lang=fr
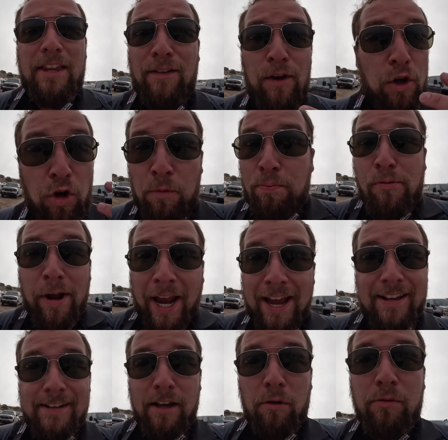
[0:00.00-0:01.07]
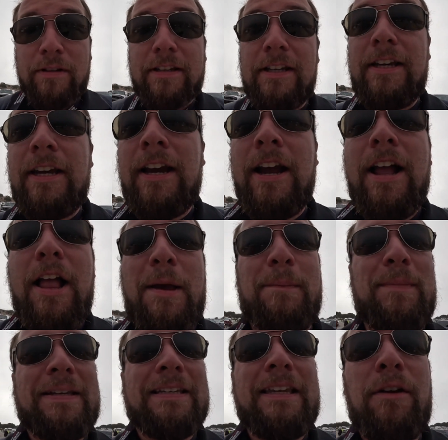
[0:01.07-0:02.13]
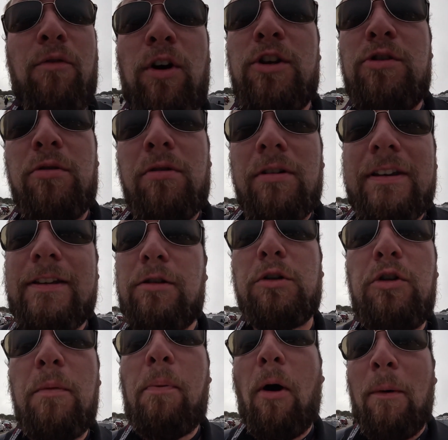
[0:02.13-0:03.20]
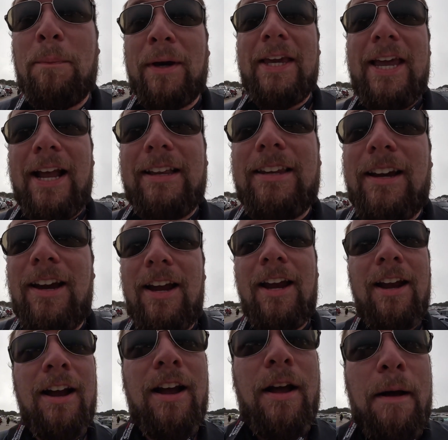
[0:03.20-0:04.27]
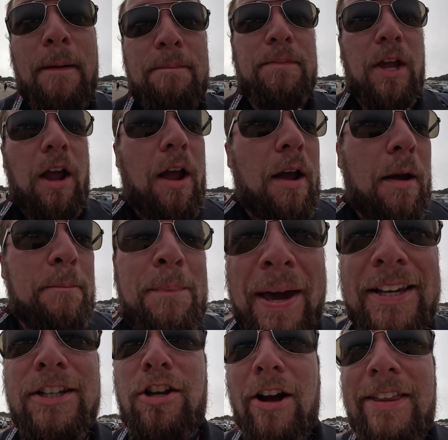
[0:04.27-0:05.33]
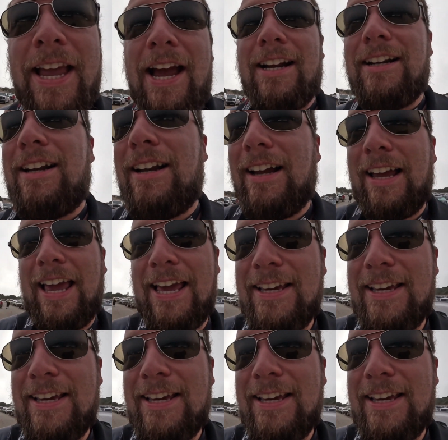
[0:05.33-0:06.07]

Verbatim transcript: y a des véhicules plus récents aussi, mais c'est des voitures qui sont de propriété personnelle.